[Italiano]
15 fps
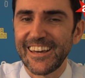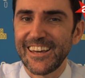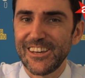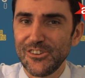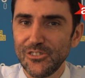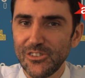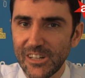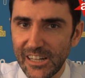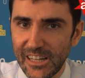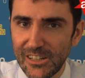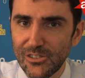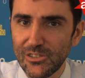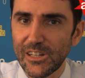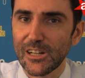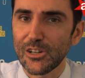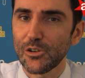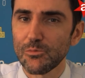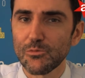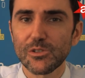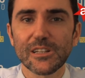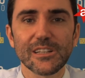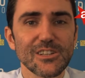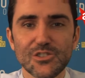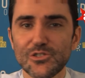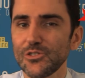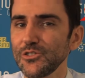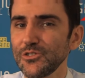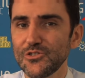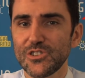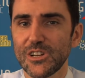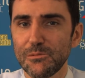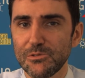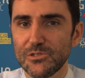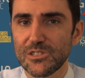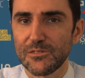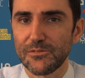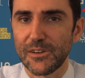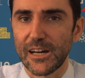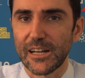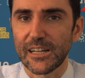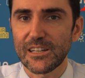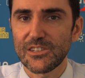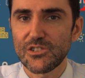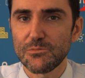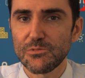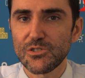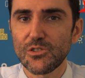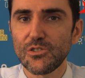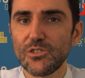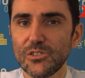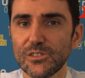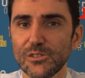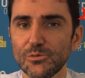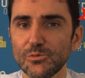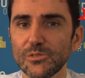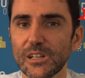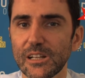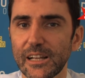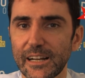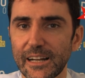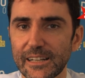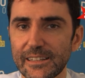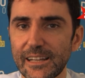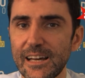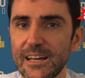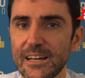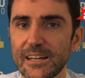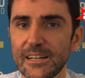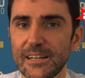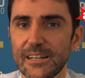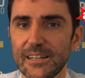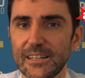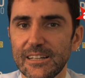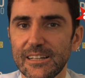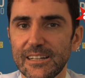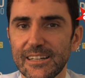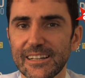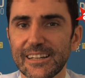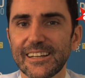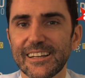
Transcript: io credo che il comune da solo non ce la possa fare, che c'è bisogno di tutta la realtà eh,